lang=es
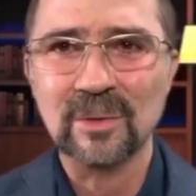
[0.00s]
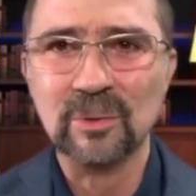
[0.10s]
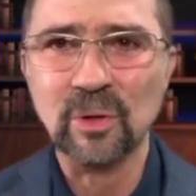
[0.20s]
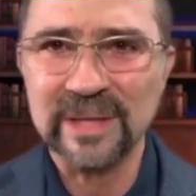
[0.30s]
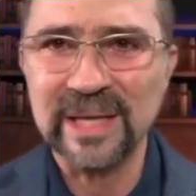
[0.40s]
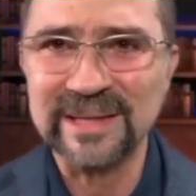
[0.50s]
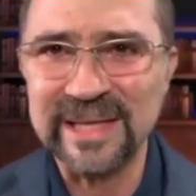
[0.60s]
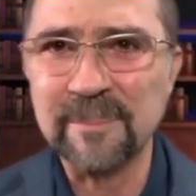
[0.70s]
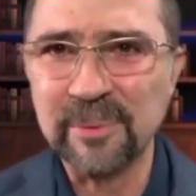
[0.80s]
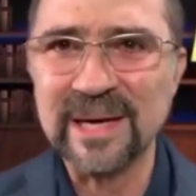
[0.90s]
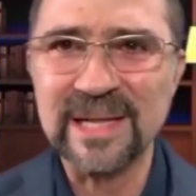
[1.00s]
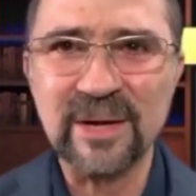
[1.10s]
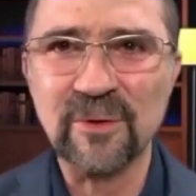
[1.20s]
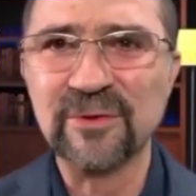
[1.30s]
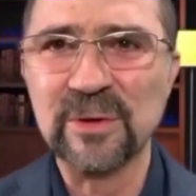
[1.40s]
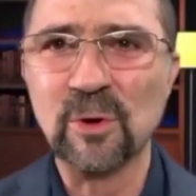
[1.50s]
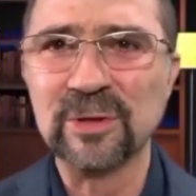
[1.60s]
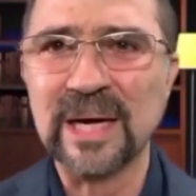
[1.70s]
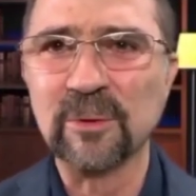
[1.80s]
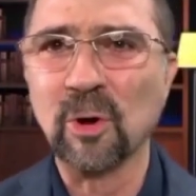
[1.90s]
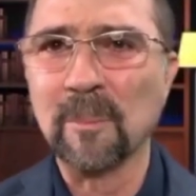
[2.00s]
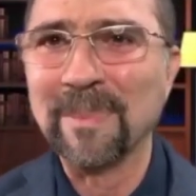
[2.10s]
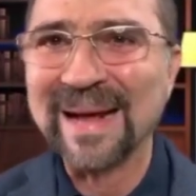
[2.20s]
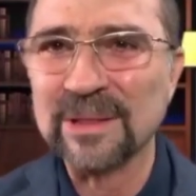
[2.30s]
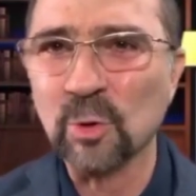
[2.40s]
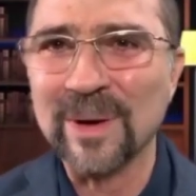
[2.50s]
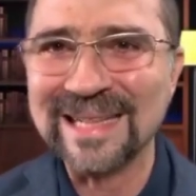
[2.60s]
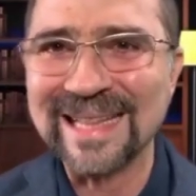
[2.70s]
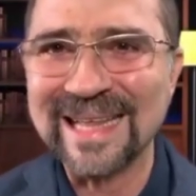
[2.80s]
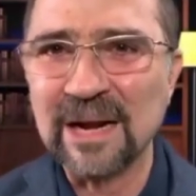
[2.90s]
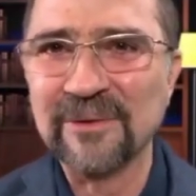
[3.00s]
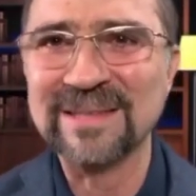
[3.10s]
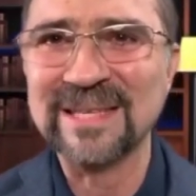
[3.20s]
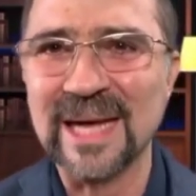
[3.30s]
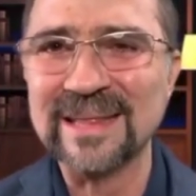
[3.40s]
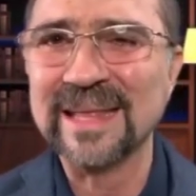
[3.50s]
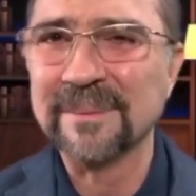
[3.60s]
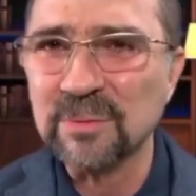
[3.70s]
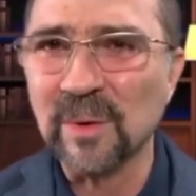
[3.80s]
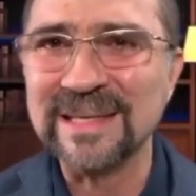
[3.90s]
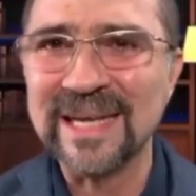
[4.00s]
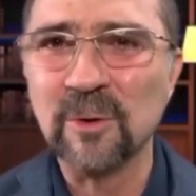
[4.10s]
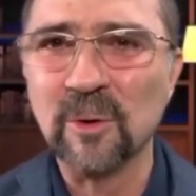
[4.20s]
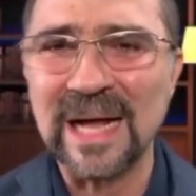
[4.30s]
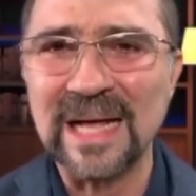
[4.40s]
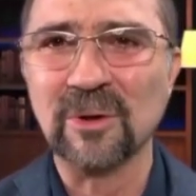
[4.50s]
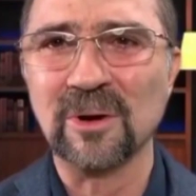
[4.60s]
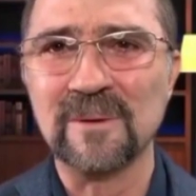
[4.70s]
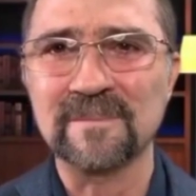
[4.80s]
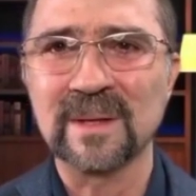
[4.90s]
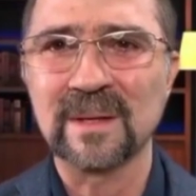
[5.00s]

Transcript: donde el tiempo y el dinero no son obstáculos para tu verdadera felicidad? ¿Te visualizan lográndolo?